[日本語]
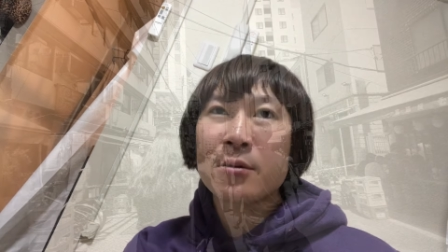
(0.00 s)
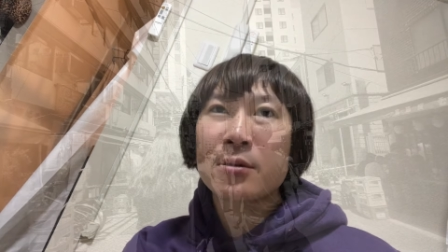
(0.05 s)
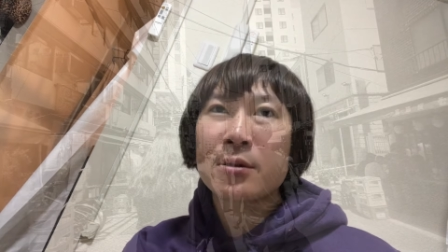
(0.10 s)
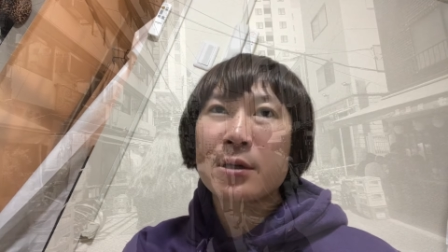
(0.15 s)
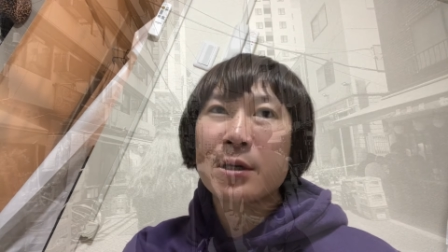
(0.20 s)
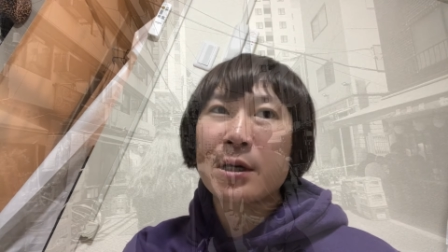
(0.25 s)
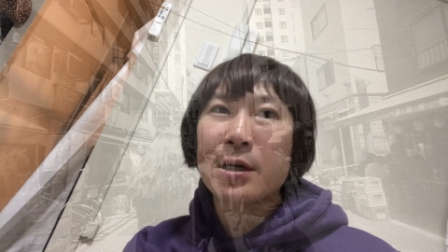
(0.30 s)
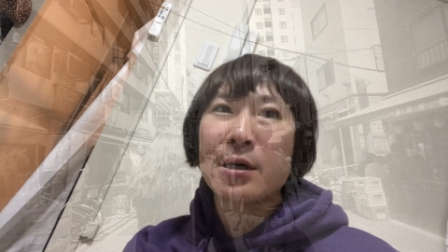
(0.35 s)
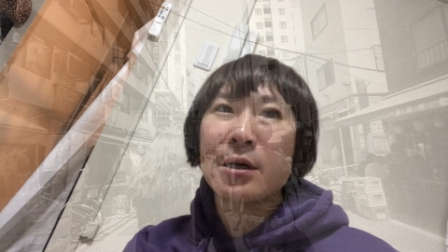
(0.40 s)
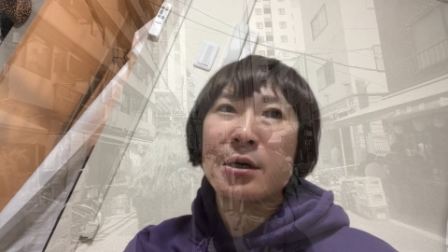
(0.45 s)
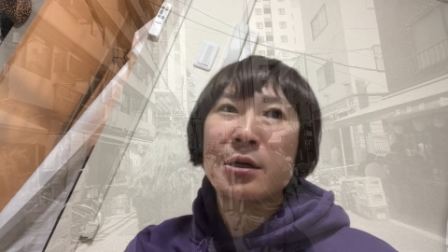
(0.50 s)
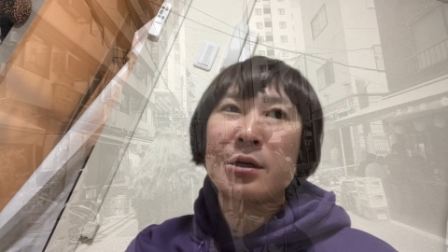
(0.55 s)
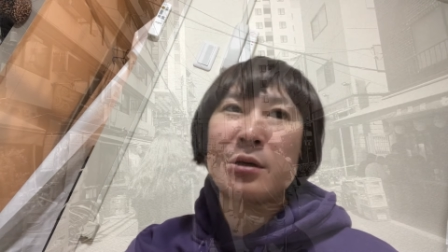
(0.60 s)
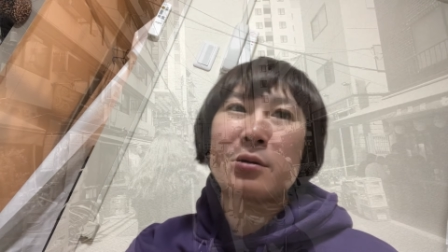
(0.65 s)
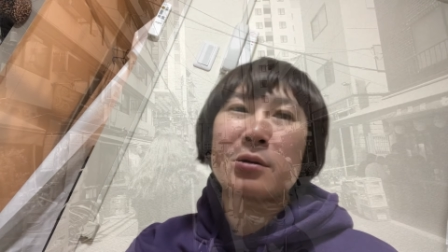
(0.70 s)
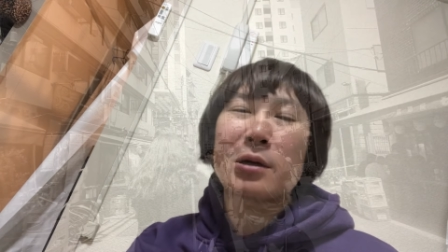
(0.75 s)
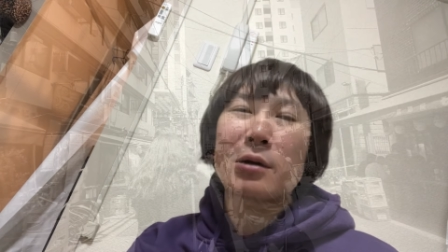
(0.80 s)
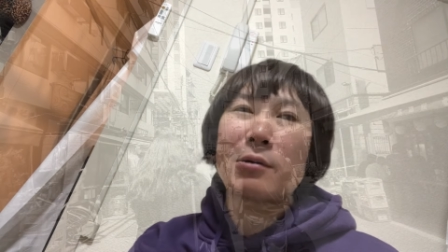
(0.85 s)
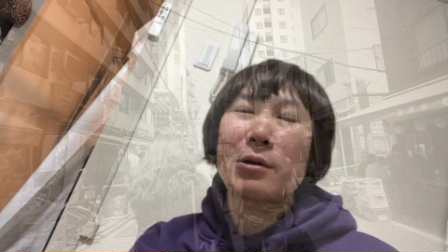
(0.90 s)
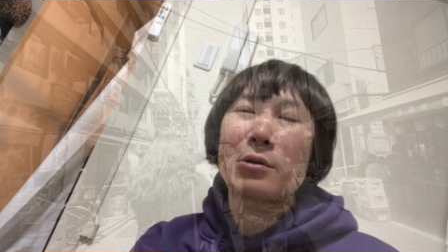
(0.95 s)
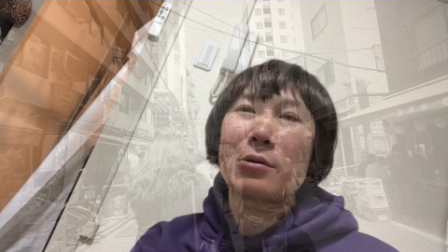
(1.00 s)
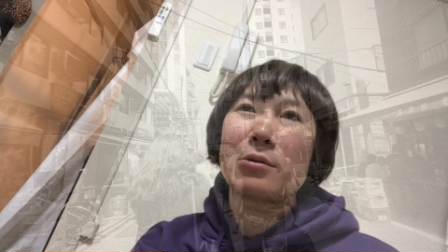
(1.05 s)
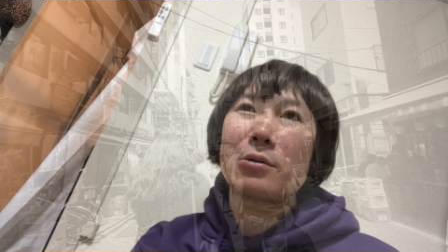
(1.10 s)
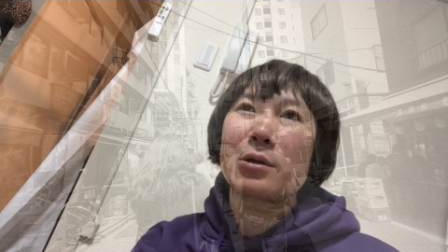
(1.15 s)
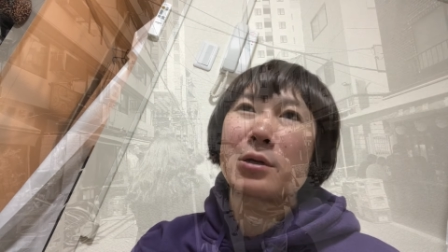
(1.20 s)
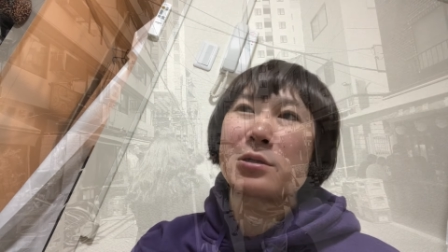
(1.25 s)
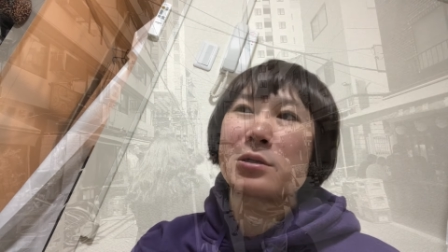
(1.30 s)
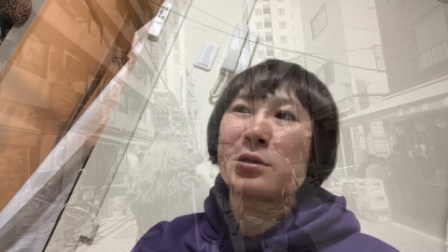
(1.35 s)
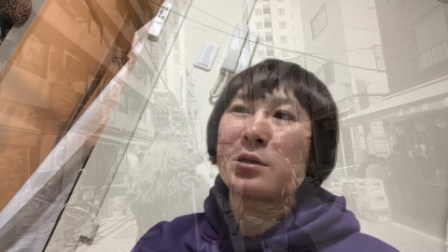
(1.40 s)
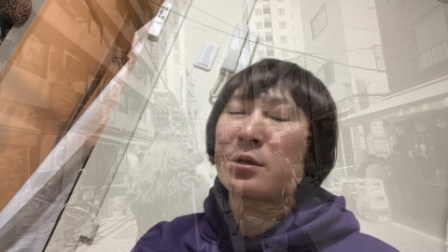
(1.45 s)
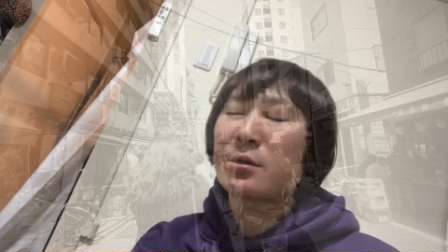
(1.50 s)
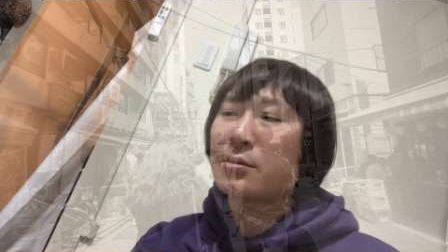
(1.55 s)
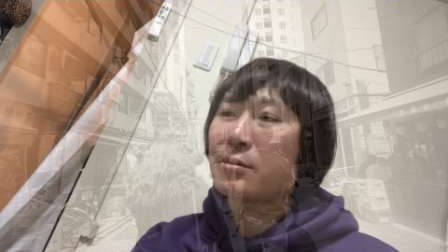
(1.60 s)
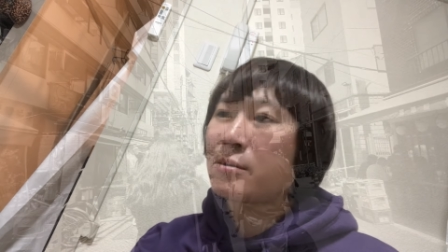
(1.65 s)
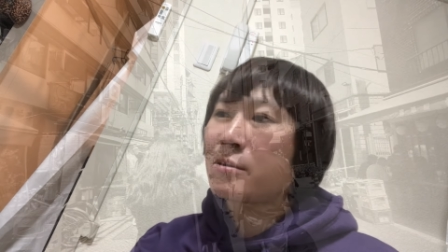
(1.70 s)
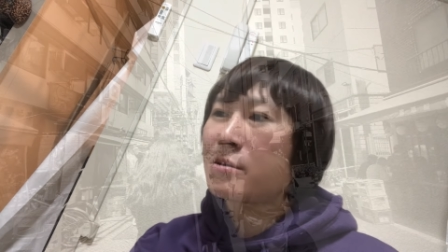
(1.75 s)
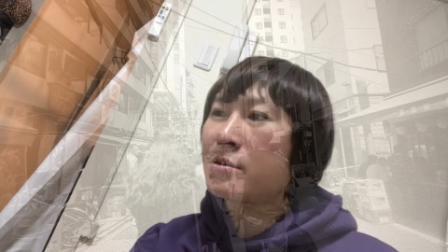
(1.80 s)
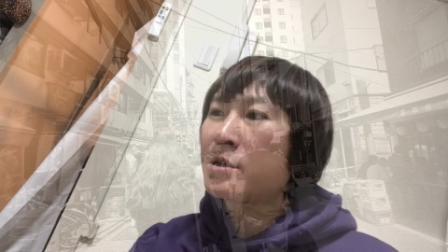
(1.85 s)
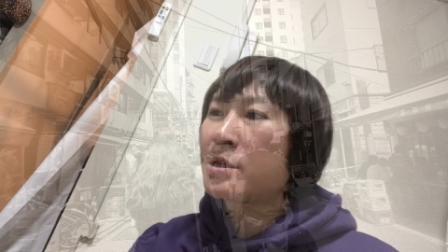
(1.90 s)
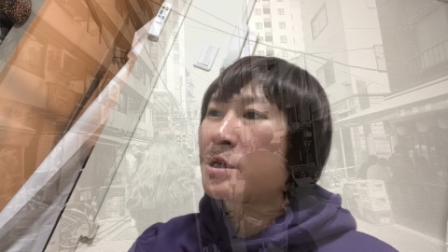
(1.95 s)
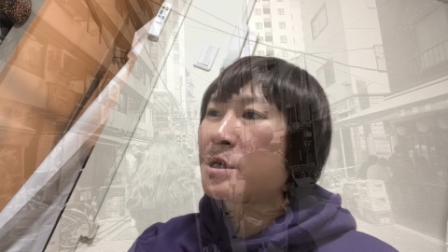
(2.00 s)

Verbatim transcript: だからいいとか悪いとかじゃなく